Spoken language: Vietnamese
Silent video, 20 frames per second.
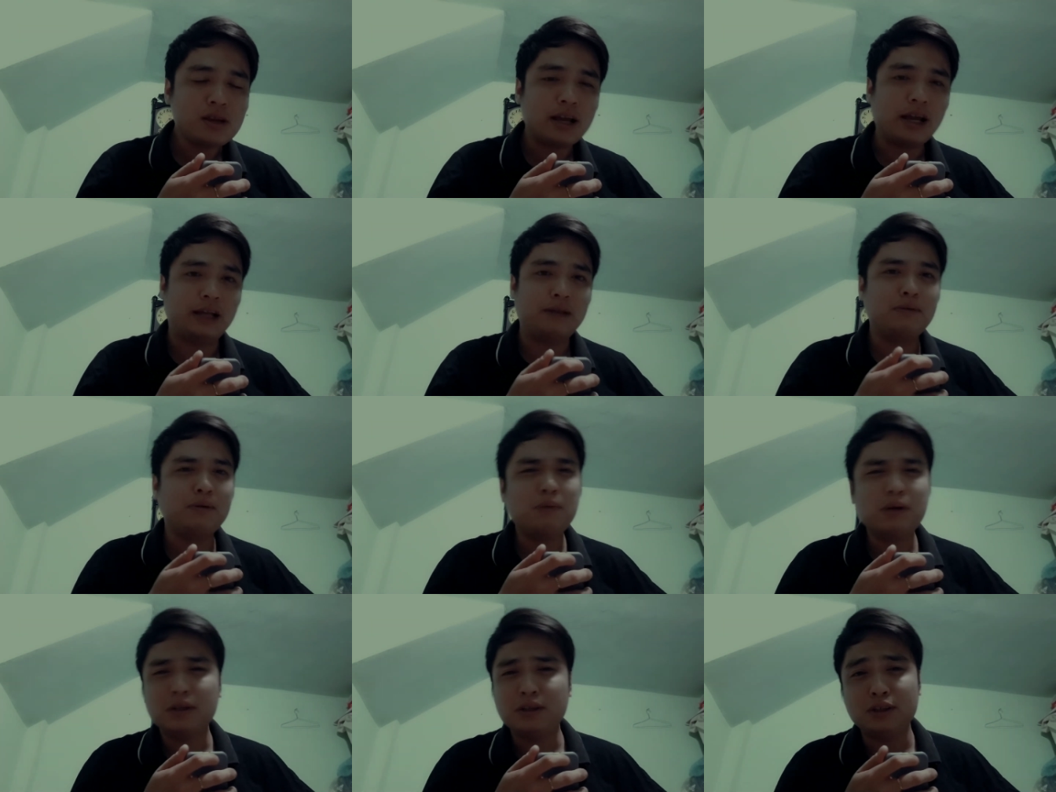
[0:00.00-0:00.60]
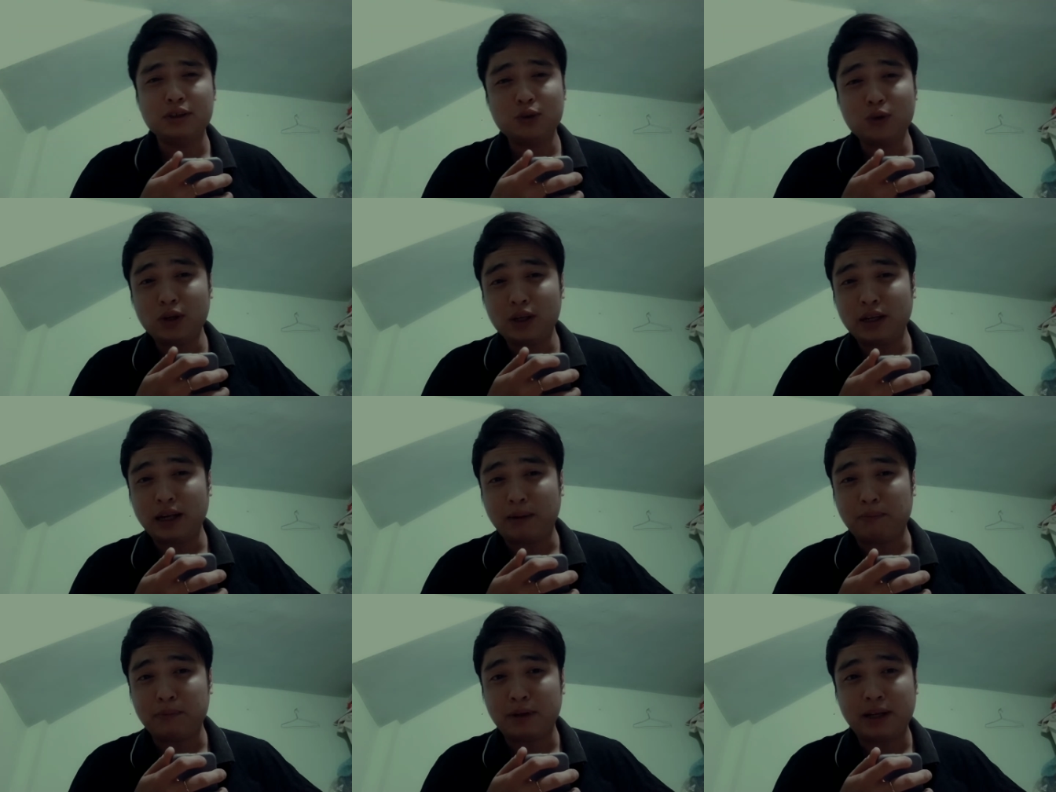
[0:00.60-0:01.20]
anh mới bước chân xuống anh
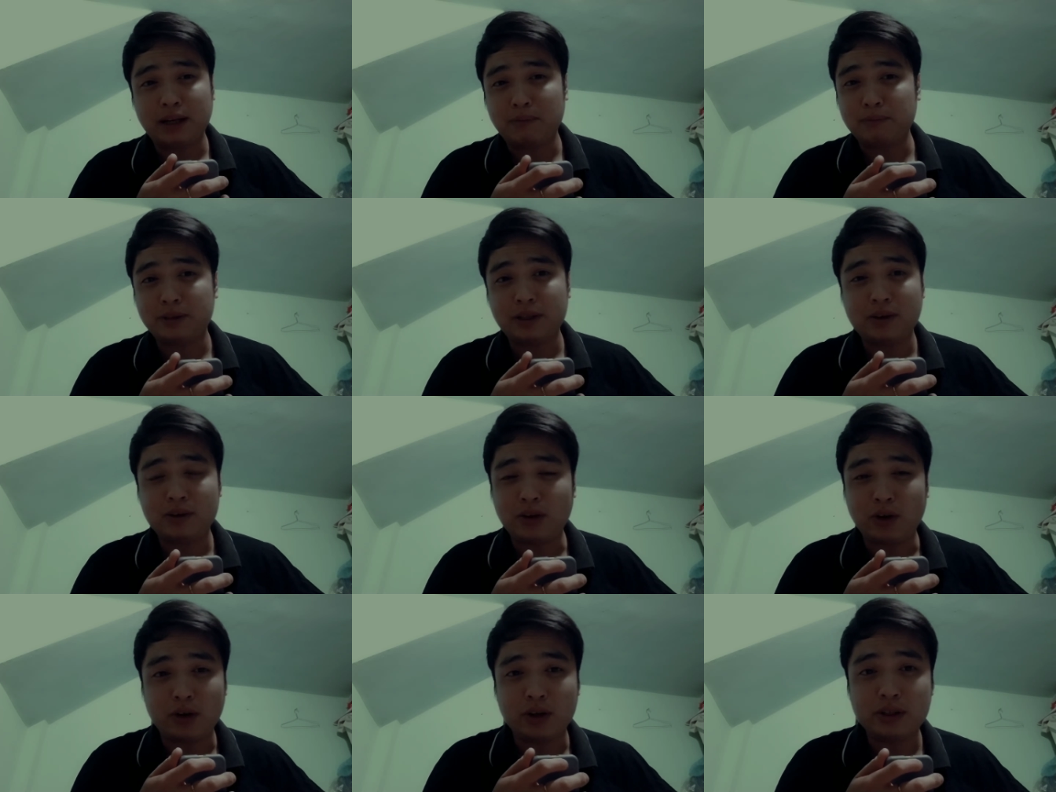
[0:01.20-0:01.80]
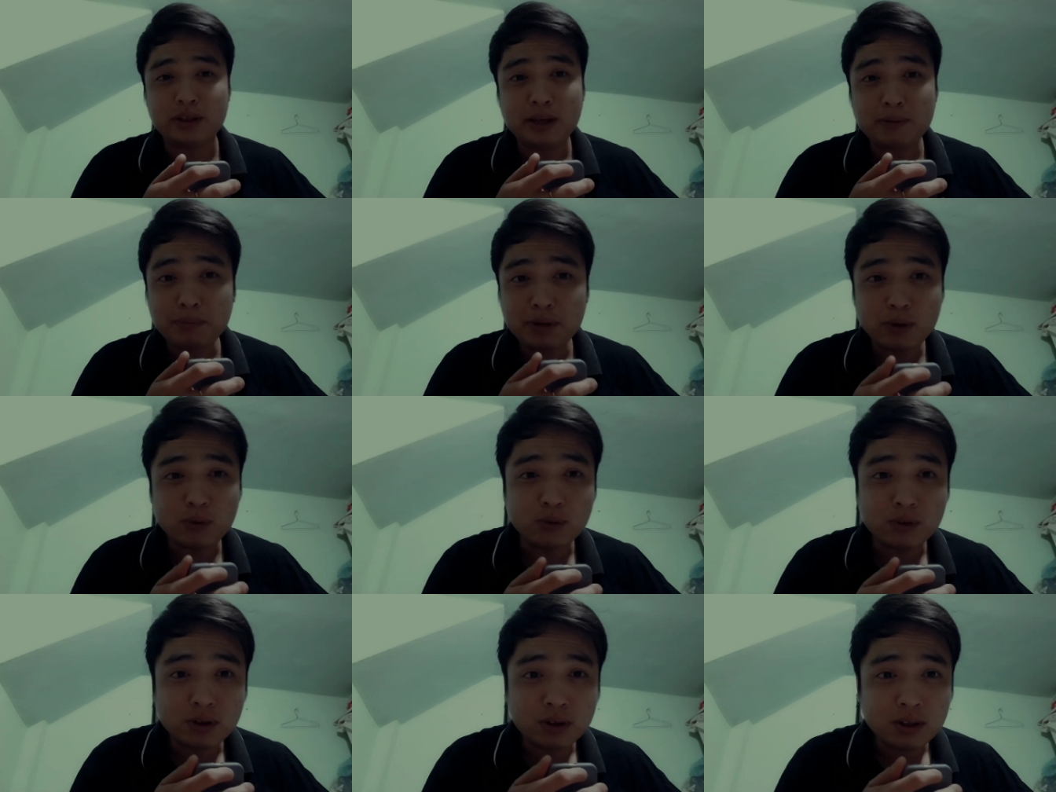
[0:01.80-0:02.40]
nằm anh nằm sao anh hỏi anh thiếp
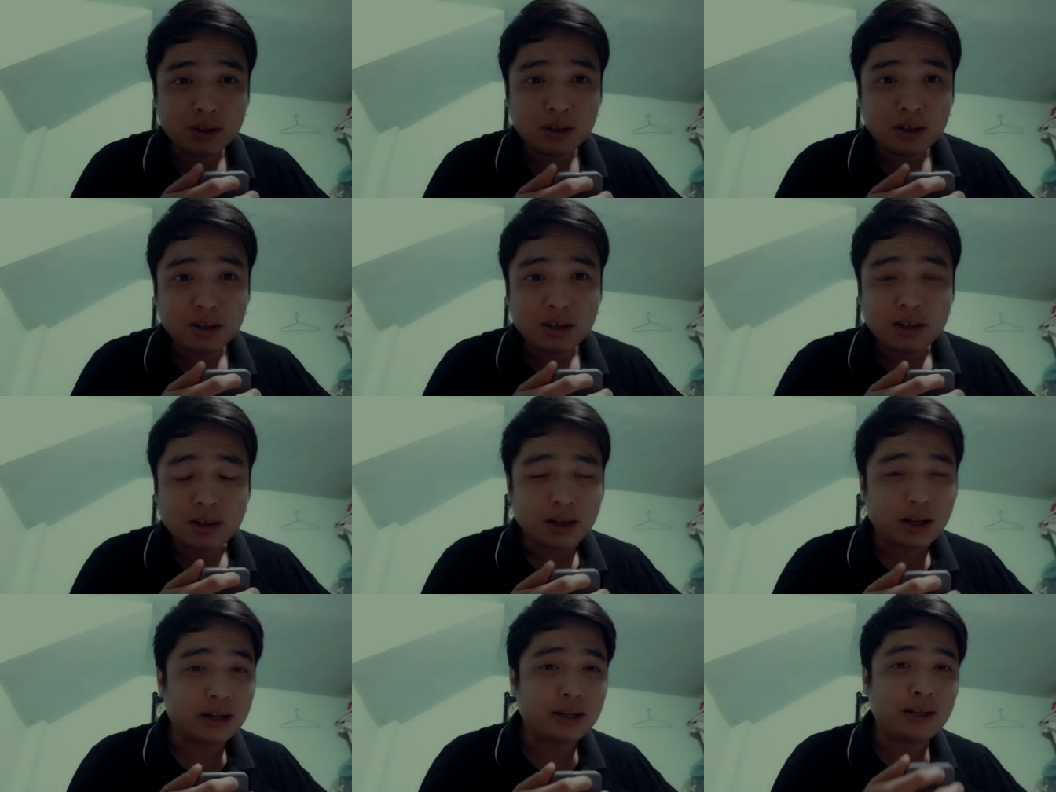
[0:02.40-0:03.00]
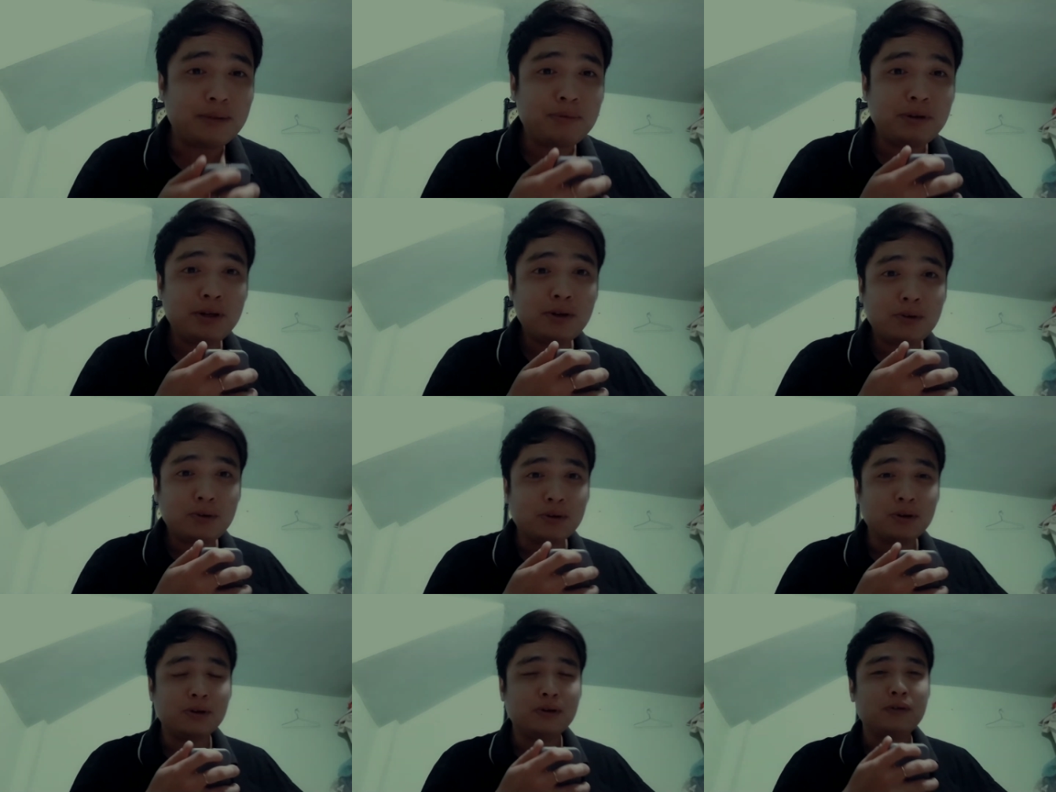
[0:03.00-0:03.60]
luôn anh thiếp đi
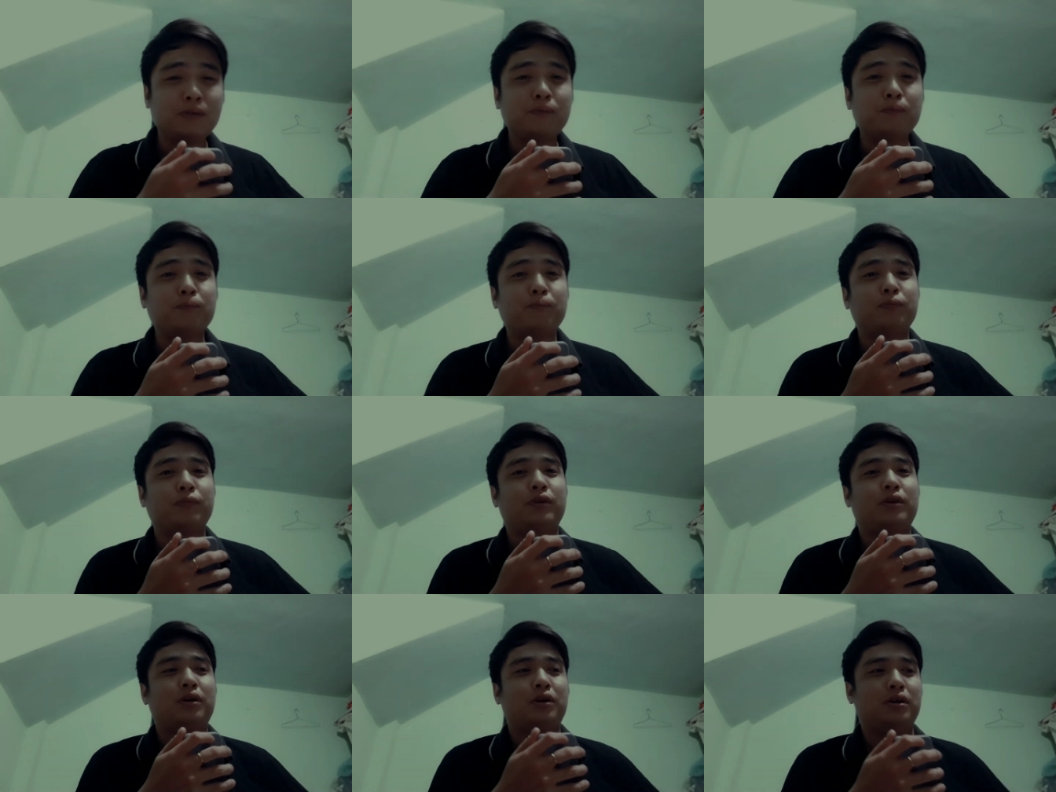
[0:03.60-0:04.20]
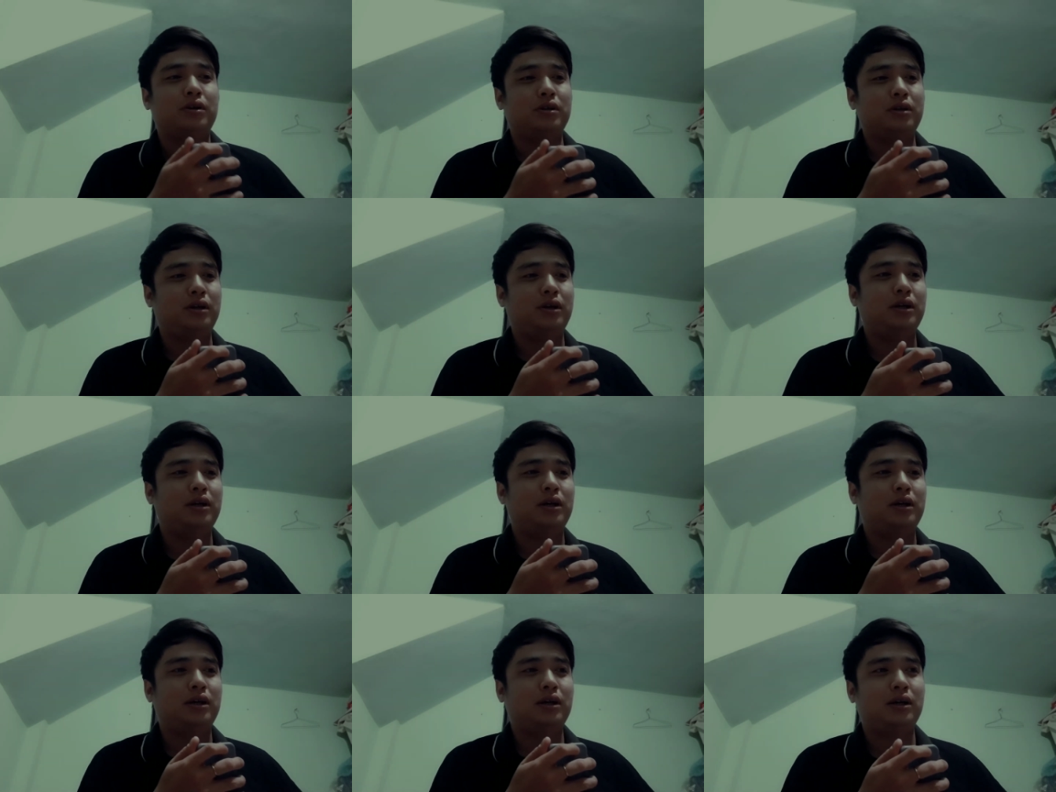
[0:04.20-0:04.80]
luôn
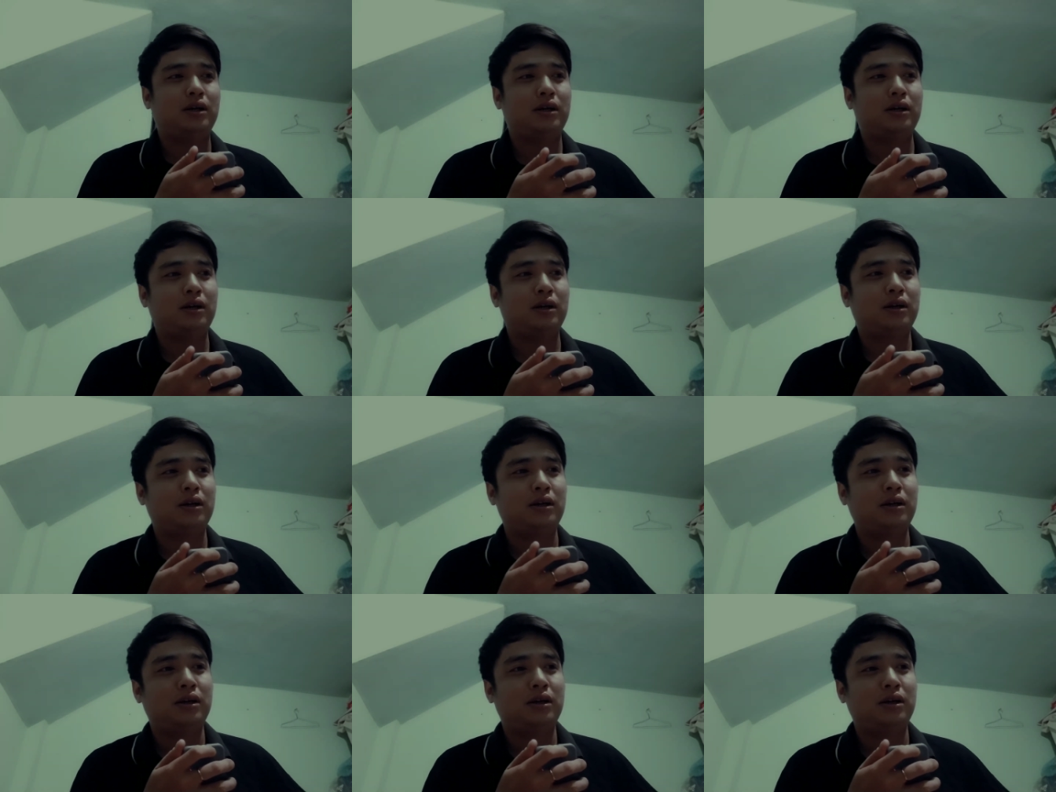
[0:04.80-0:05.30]
thì à,